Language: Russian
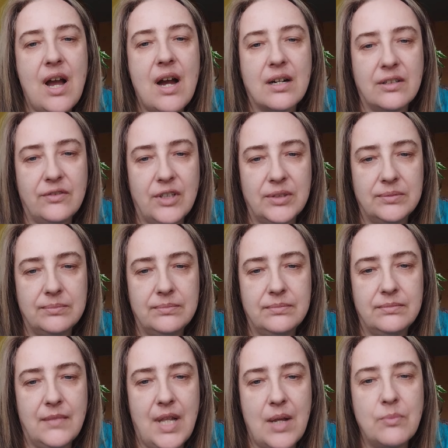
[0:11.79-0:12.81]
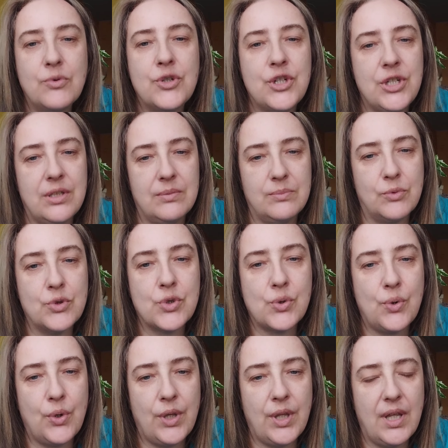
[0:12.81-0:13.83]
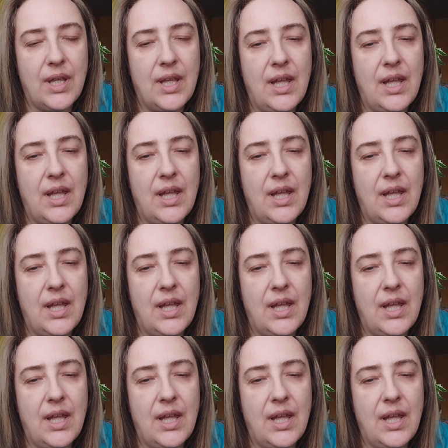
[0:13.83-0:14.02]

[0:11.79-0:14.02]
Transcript: Aqua для мужчин, мужской.